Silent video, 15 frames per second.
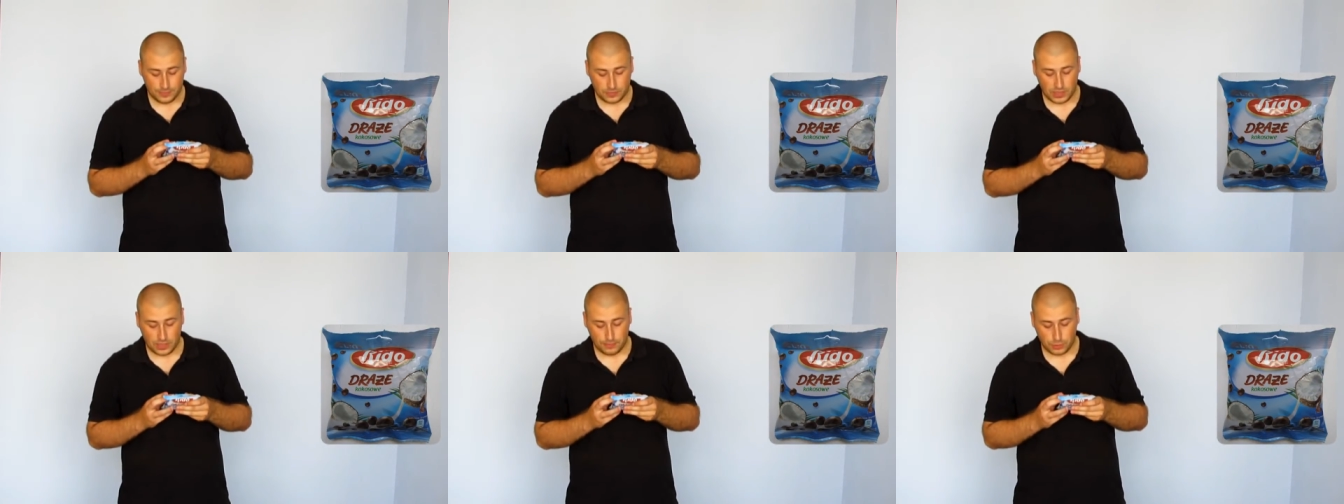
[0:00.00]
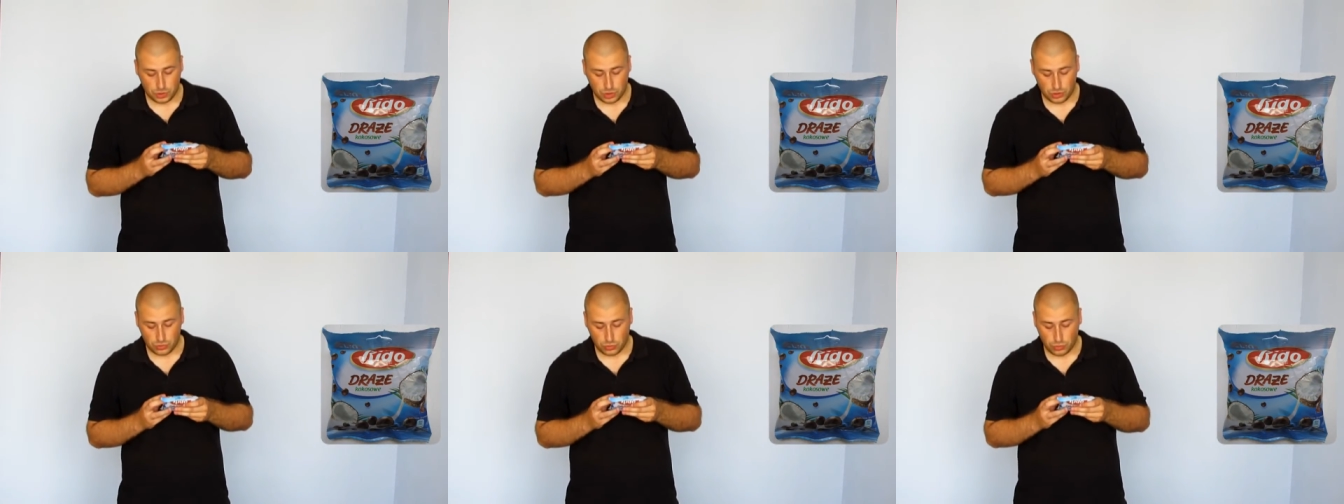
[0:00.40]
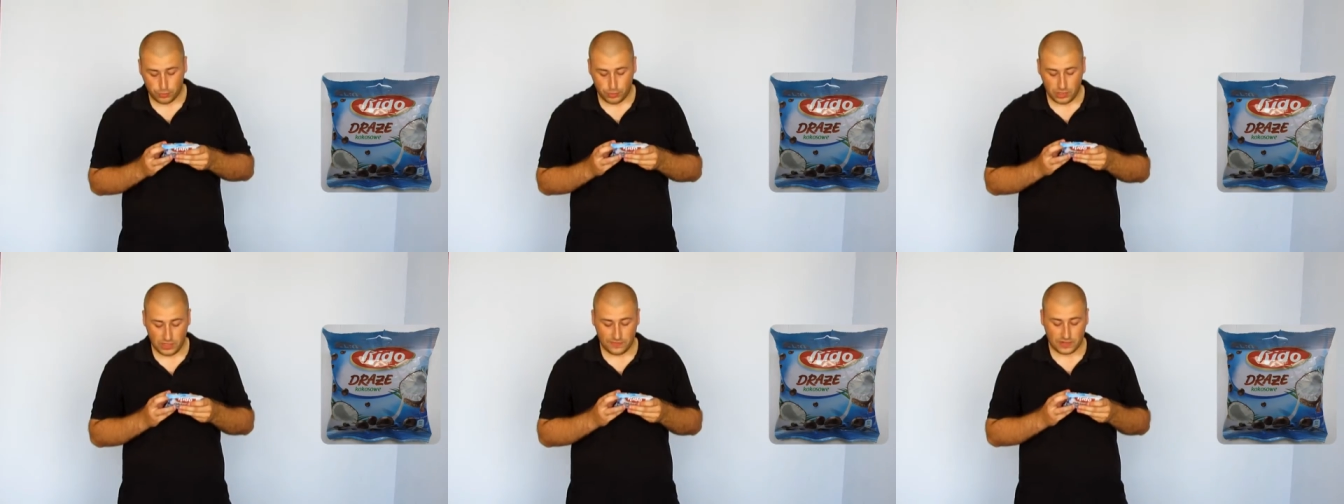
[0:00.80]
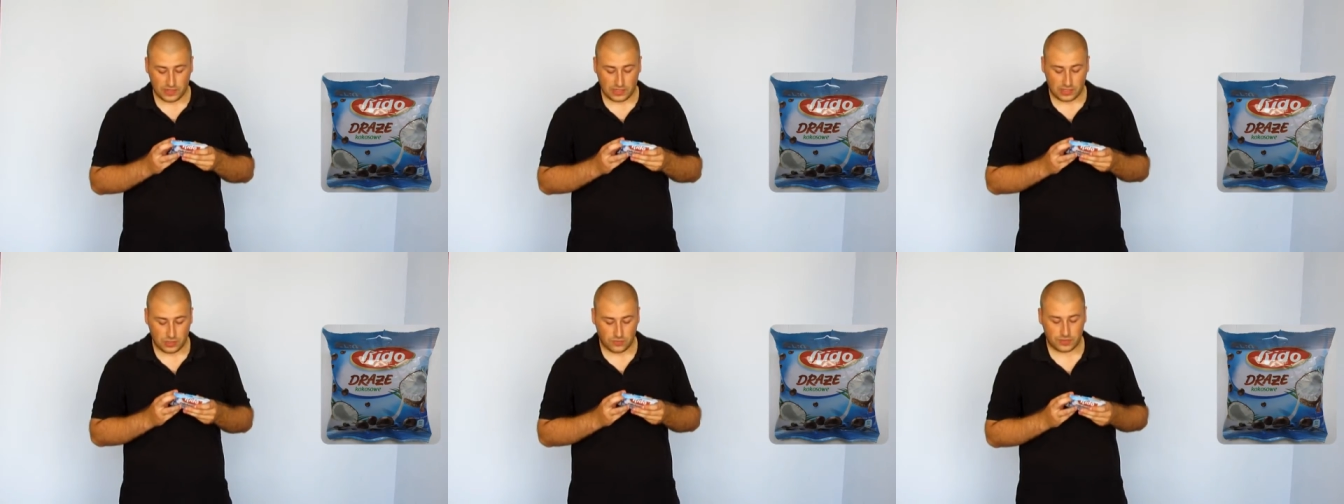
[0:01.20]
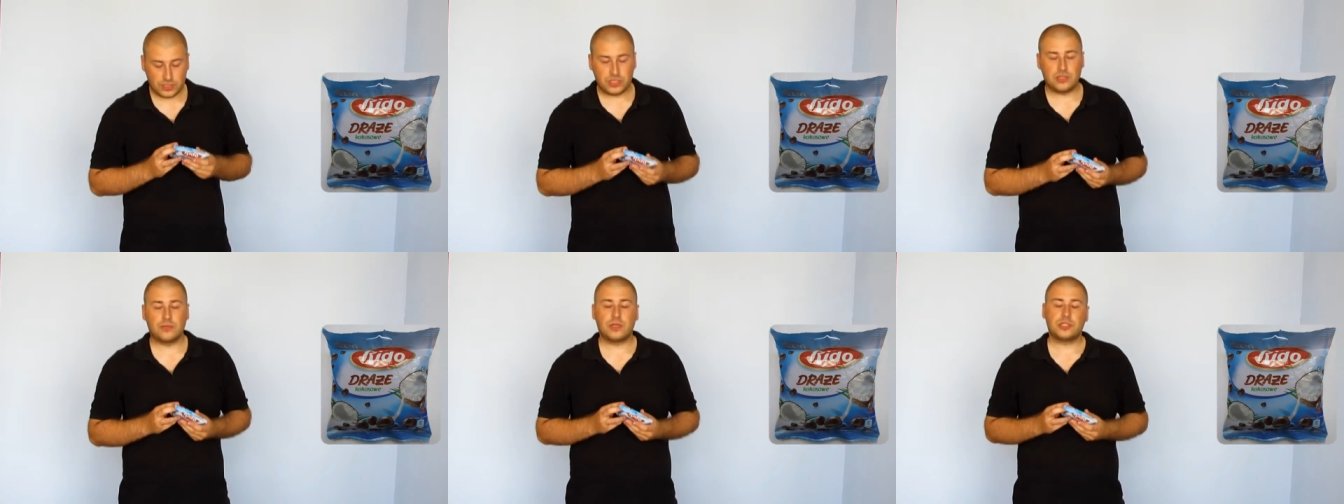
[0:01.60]
na początku polewa kakaowa
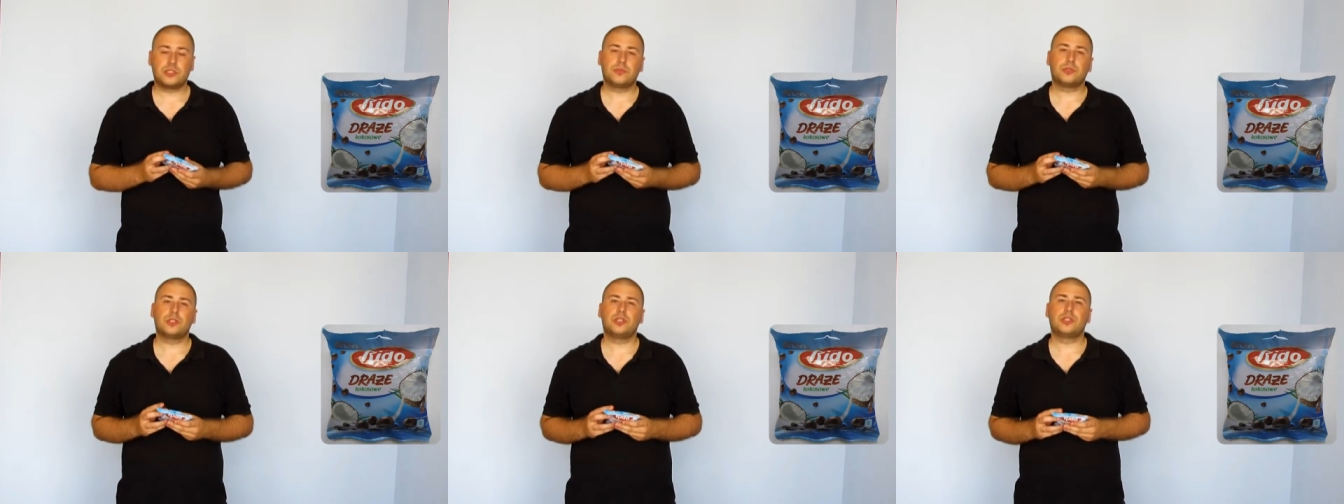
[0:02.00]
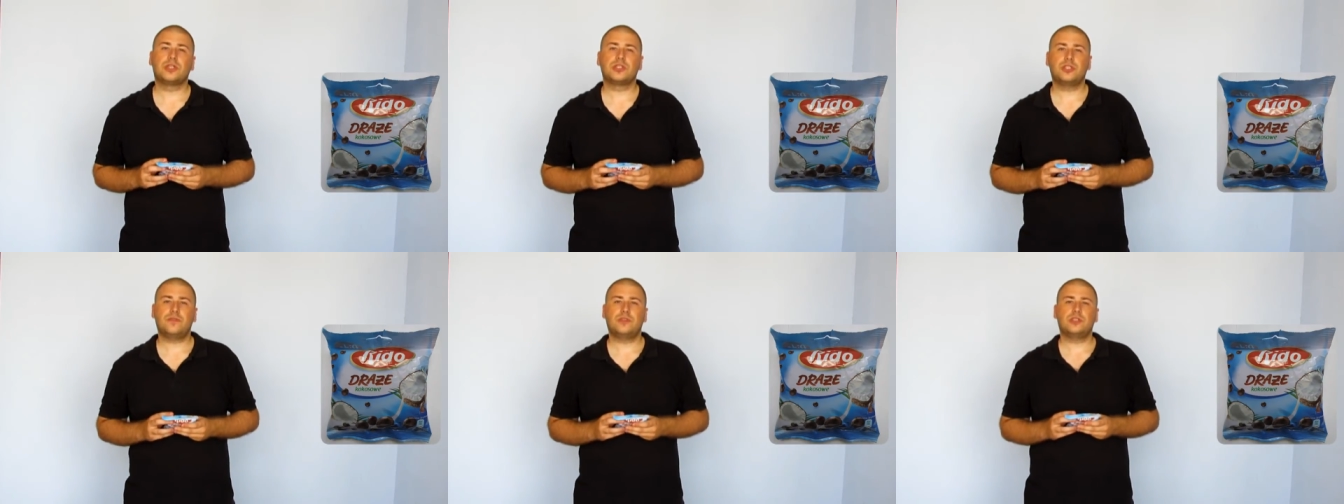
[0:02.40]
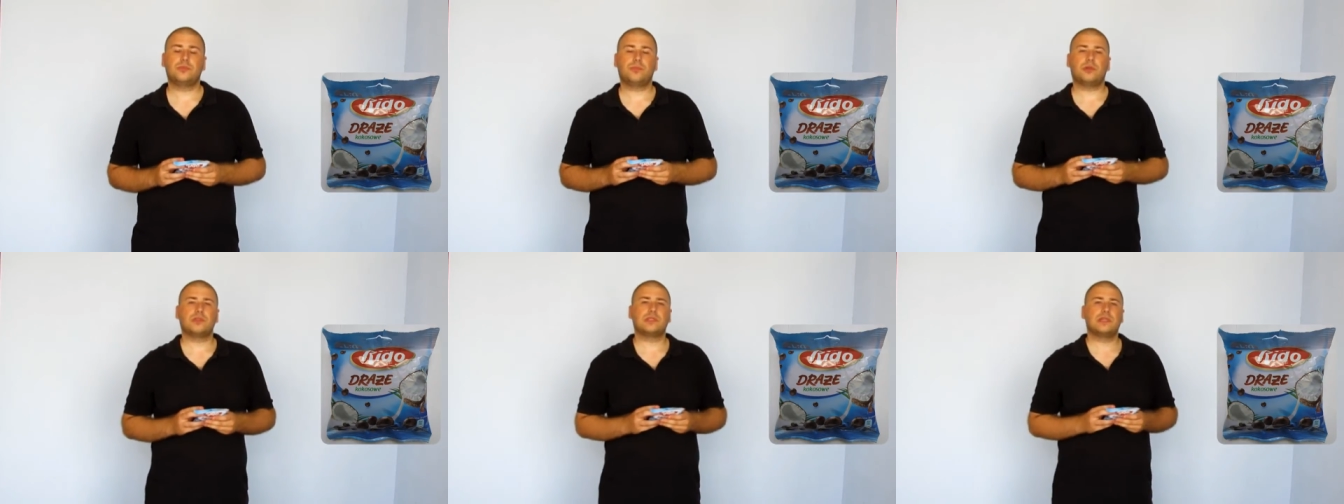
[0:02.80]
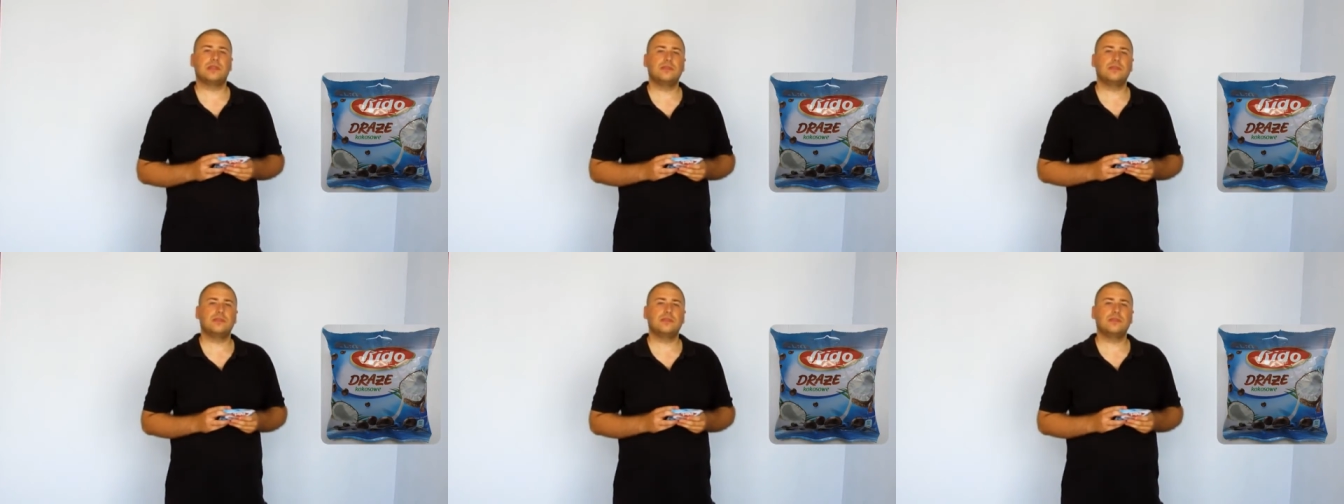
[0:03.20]
17,9%